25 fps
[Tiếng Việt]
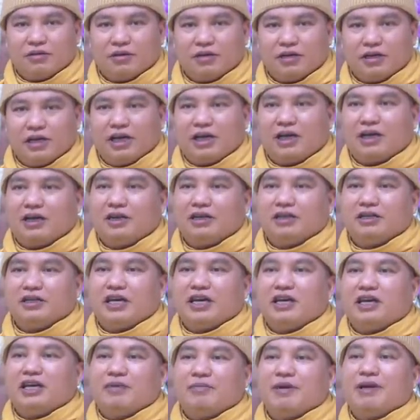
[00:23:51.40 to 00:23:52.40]
nghĩa là ở
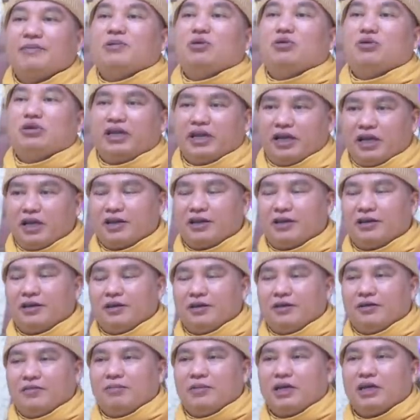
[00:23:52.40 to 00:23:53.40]
trên cái bếp đun đấy
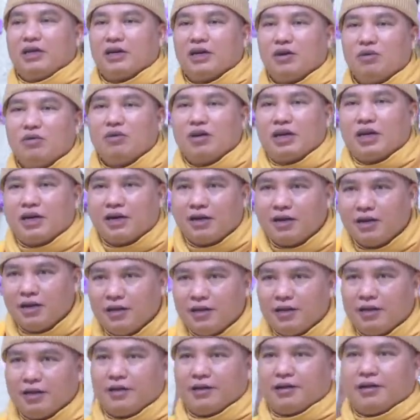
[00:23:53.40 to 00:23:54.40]
mình không
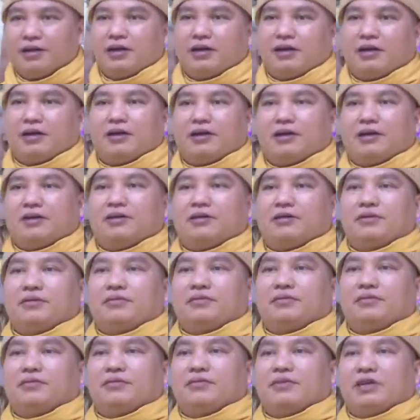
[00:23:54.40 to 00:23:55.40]
à,
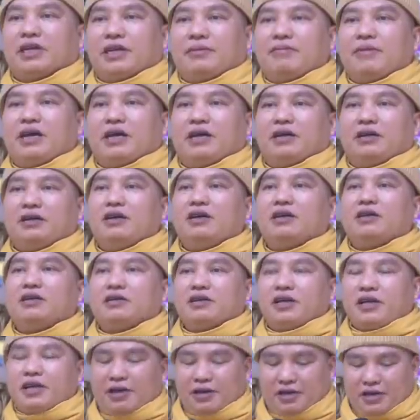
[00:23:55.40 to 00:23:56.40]
để bể ở nước ở
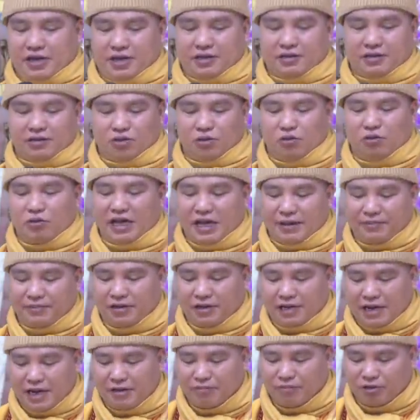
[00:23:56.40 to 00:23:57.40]
dưới là được thu hẹp
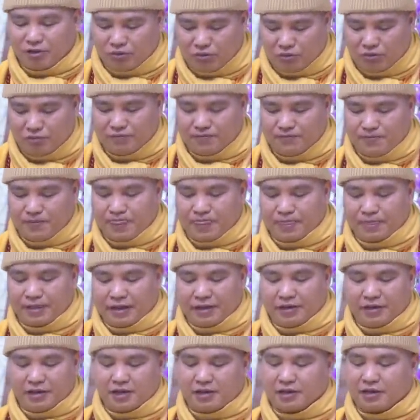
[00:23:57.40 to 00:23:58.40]
nó lại một chút
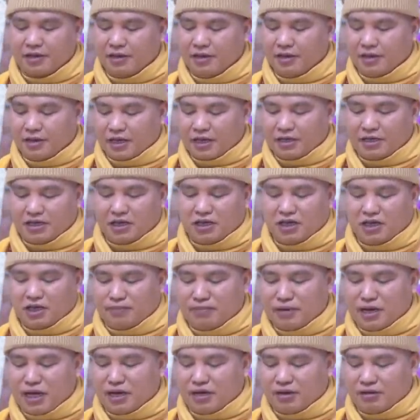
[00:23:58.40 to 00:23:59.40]
thế được cái trường
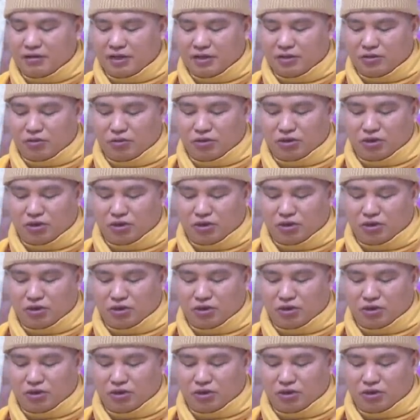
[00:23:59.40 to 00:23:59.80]
hợp này có thể dùng